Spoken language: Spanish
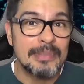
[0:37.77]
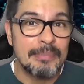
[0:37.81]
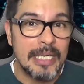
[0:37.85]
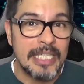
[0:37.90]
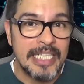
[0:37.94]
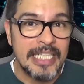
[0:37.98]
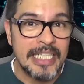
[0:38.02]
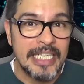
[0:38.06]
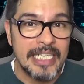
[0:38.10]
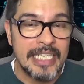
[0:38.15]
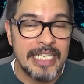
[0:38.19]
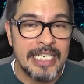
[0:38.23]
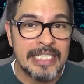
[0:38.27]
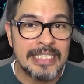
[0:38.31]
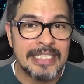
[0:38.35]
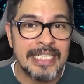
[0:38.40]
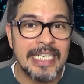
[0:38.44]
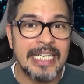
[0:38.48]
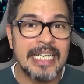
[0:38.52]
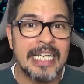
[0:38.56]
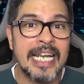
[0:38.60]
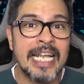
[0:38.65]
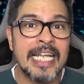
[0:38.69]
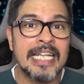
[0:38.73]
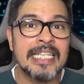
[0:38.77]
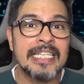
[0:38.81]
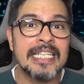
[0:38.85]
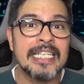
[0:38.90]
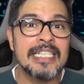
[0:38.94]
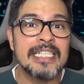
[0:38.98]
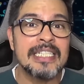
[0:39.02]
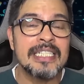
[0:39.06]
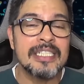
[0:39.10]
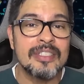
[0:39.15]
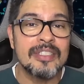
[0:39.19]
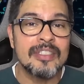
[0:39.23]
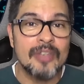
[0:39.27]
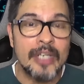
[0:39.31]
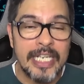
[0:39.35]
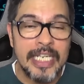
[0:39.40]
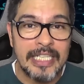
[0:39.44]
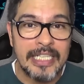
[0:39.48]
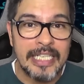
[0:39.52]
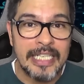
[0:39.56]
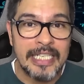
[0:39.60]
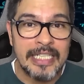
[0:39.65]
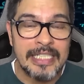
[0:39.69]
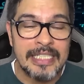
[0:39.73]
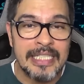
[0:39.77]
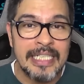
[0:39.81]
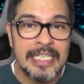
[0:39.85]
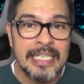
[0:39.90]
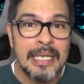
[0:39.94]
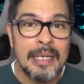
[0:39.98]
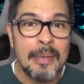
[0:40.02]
ballenas, grandes traders,